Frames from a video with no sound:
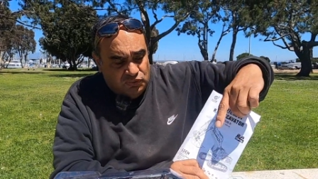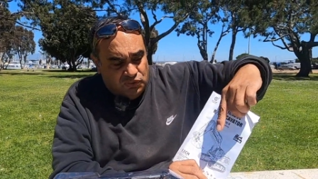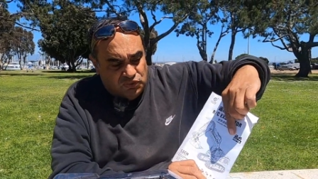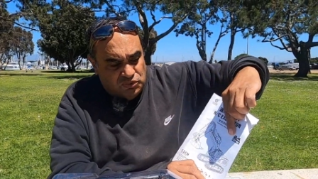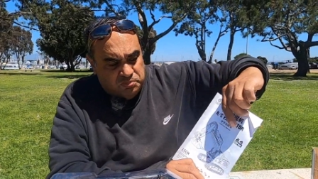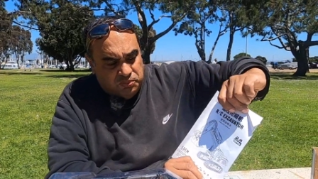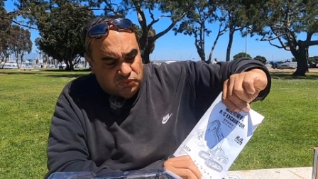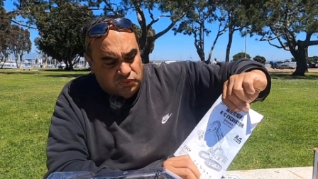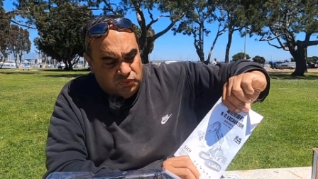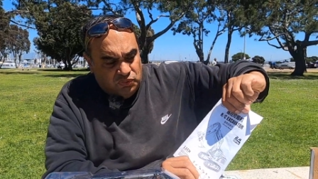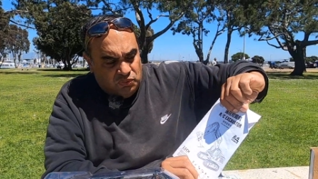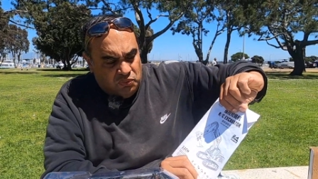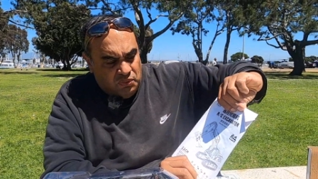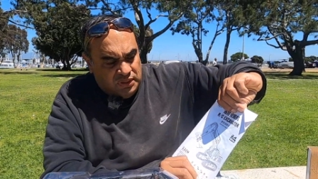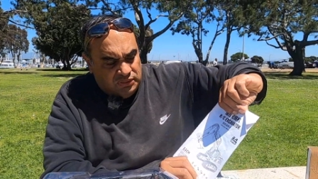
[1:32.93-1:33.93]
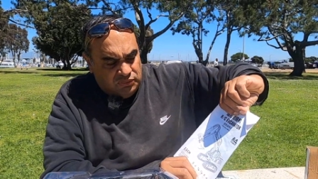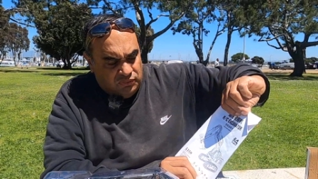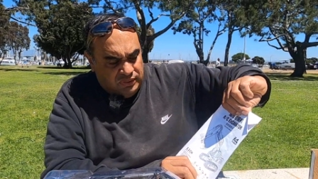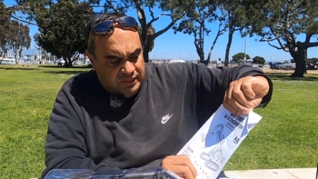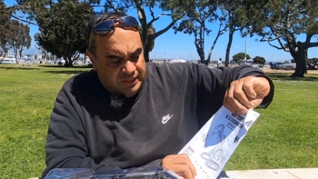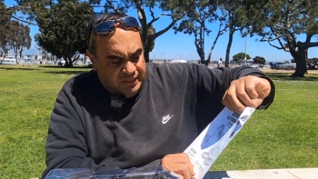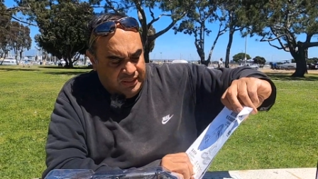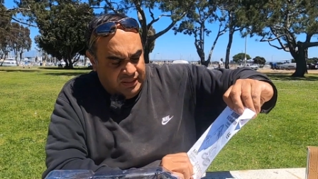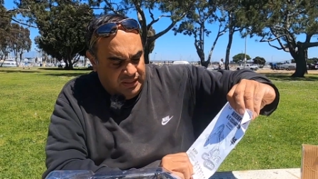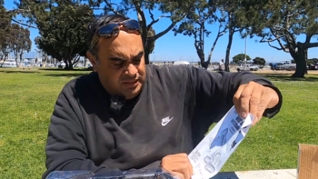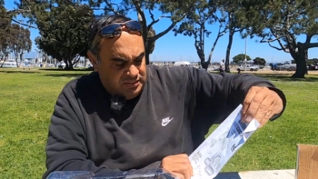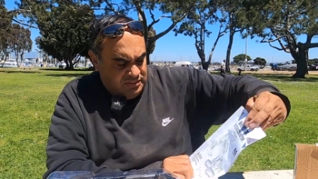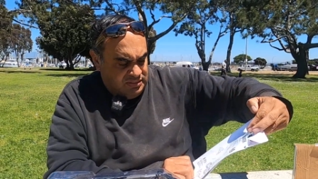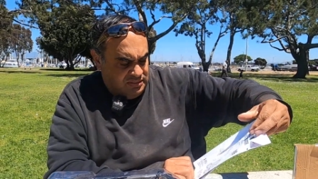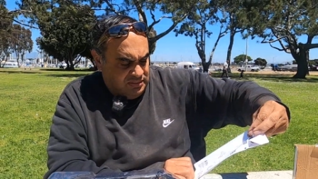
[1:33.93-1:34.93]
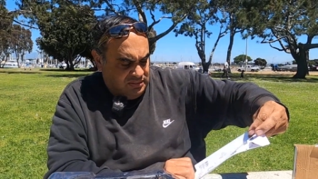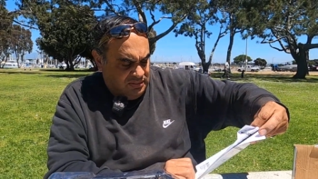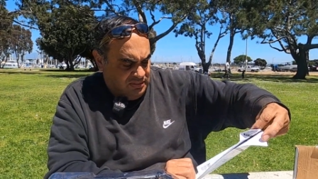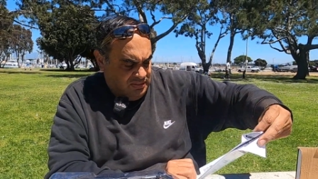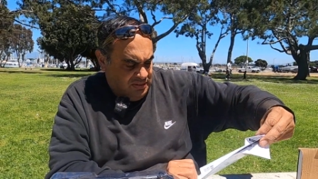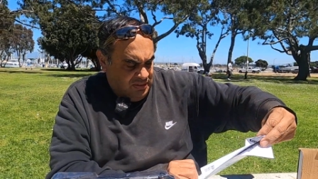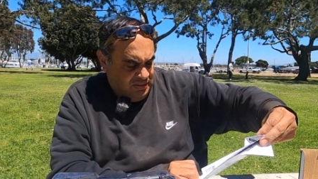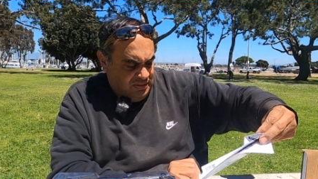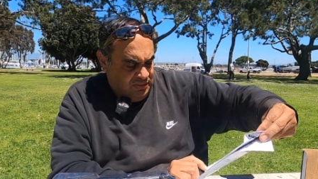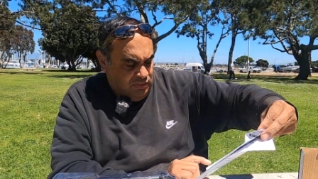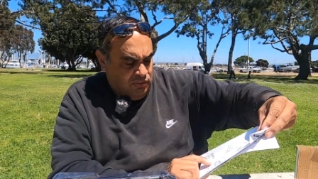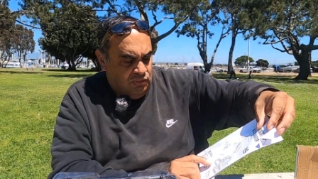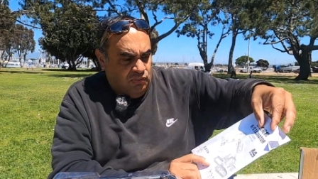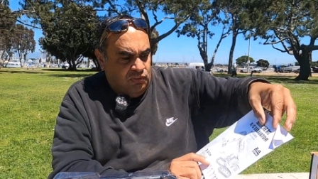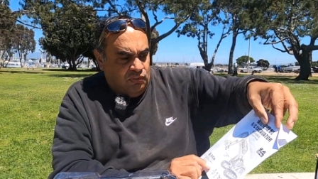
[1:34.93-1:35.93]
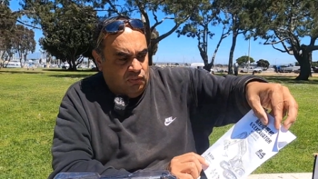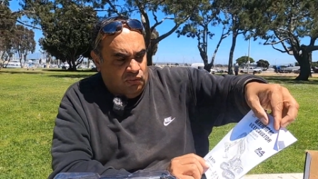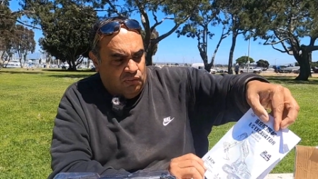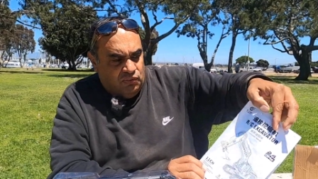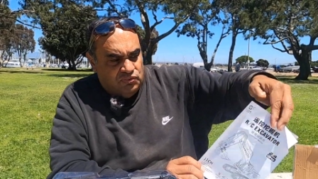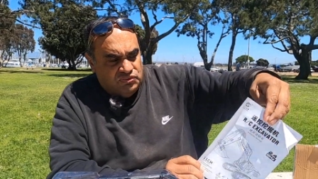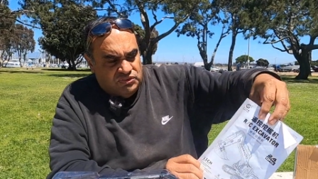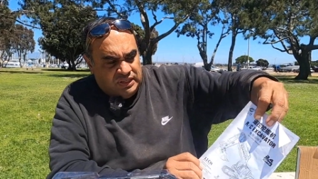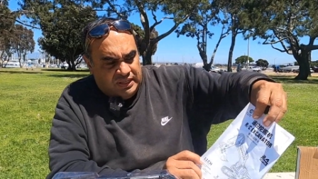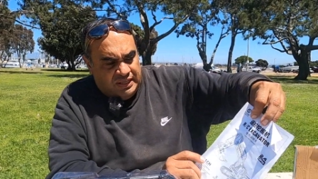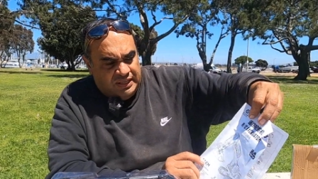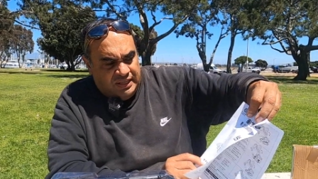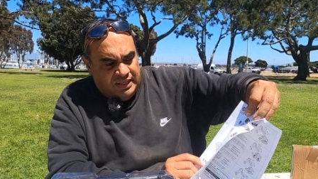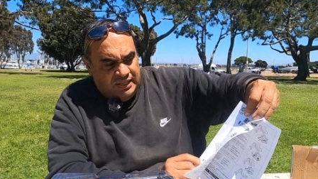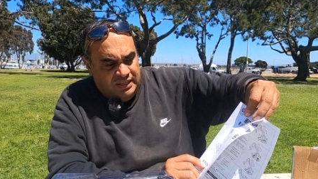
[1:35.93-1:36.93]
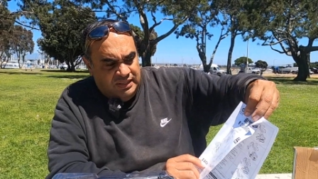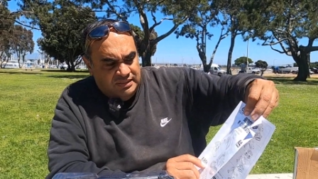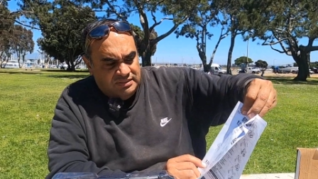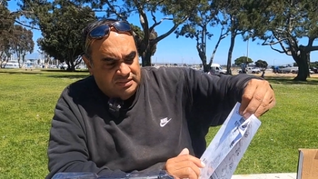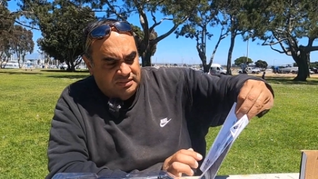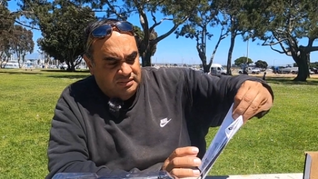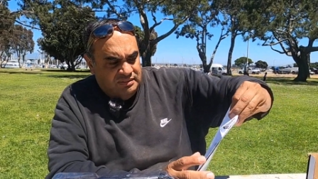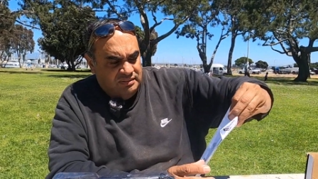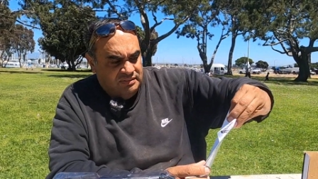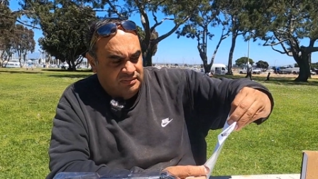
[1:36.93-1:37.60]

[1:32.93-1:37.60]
2.4 gigahertz 11 canales